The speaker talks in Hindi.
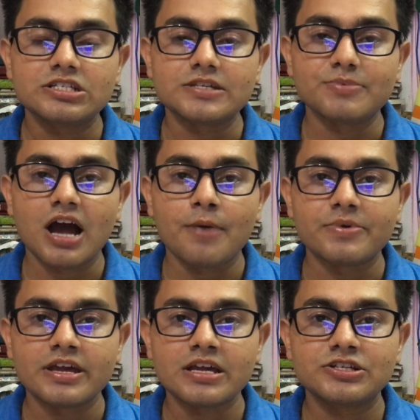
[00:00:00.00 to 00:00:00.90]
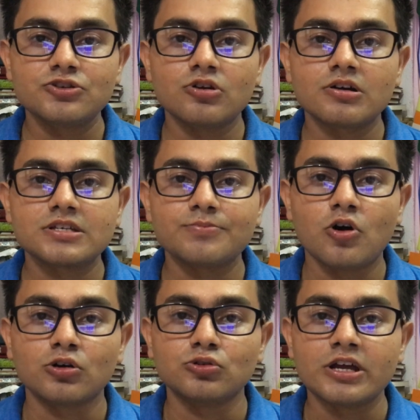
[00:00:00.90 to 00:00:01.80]
जिसमें आप एक जियो का सिम
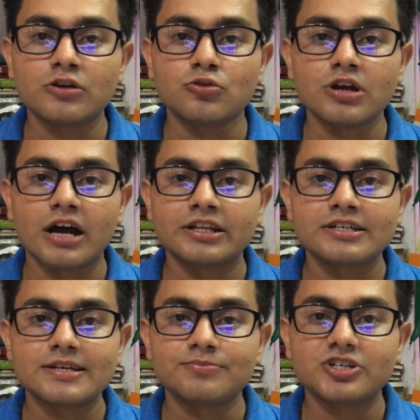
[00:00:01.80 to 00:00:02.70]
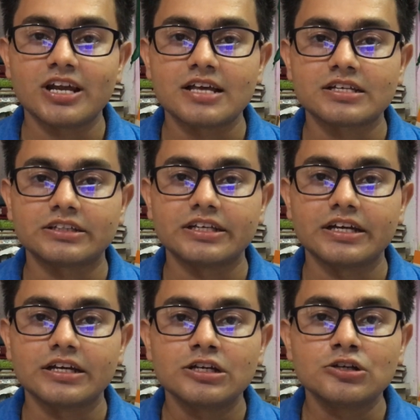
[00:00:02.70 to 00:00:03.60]
और एक कोई अदर सिम चला सकते
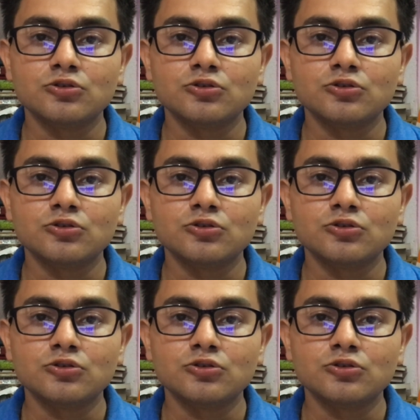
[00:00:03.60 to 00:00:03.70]
हैं